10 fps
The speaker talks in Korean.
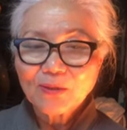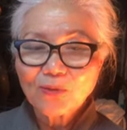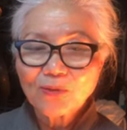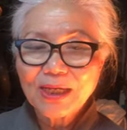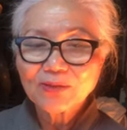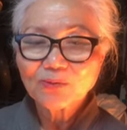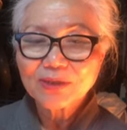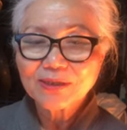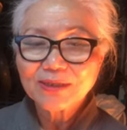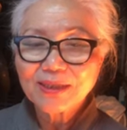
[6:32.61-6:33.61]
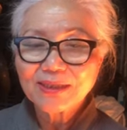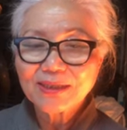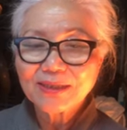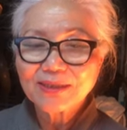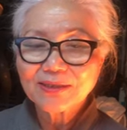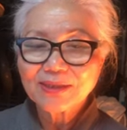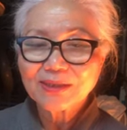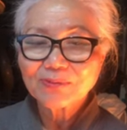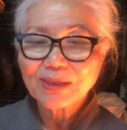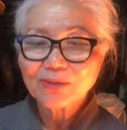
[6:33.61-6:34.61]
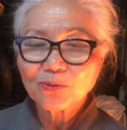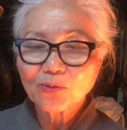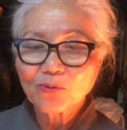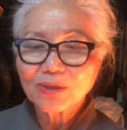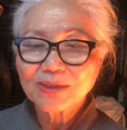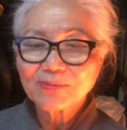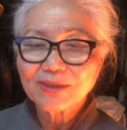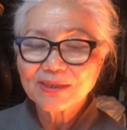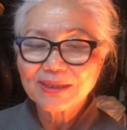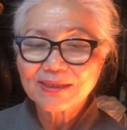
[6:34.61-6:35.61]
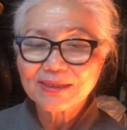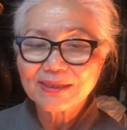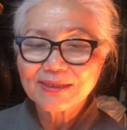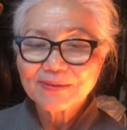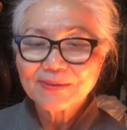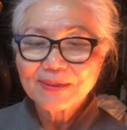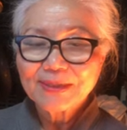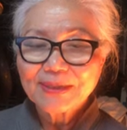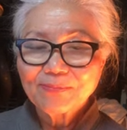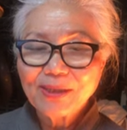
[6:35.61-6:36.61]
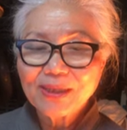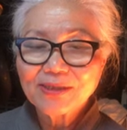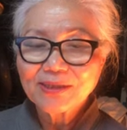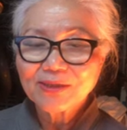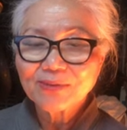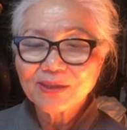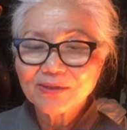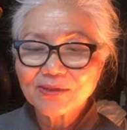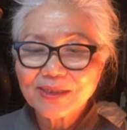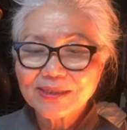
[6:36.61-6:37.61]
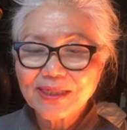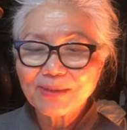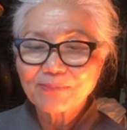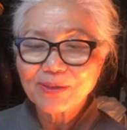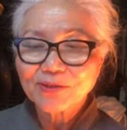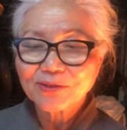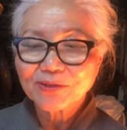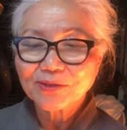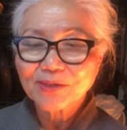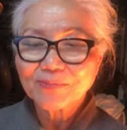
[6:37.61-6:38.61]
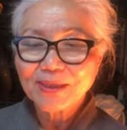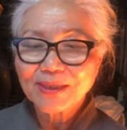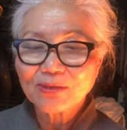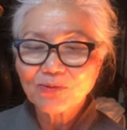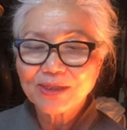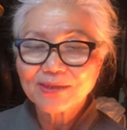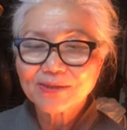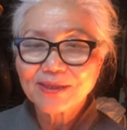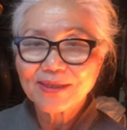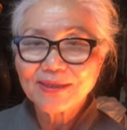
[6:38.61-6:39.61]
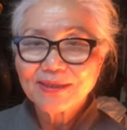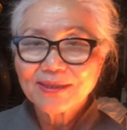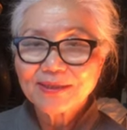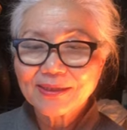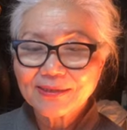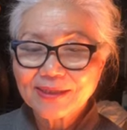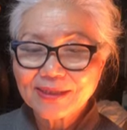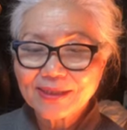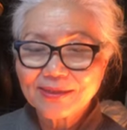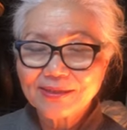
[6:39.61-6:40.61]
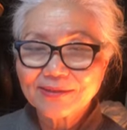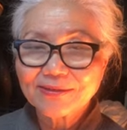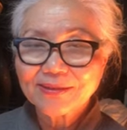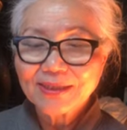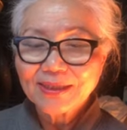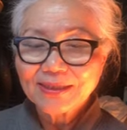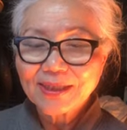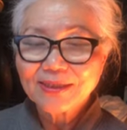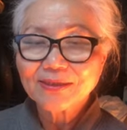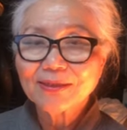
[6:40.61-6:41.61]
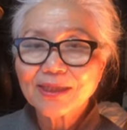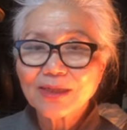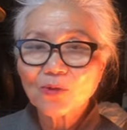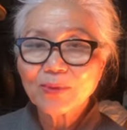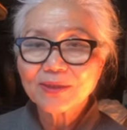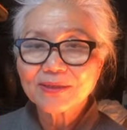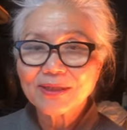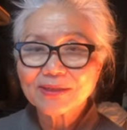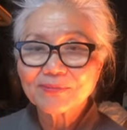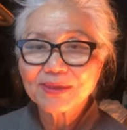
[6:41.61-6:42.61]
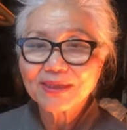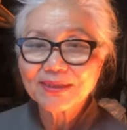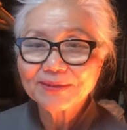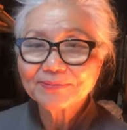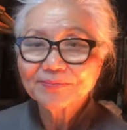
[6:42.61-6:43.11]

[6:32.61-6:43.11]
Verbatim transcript: 오늘 한국경제 2024년도 5월 10일자 기사 매일 열심히 걷는데 사람 빠져 뜻밖의 이유가 있었네 라는 기사에 대해서 나의 건강 코멘트를 했습니다.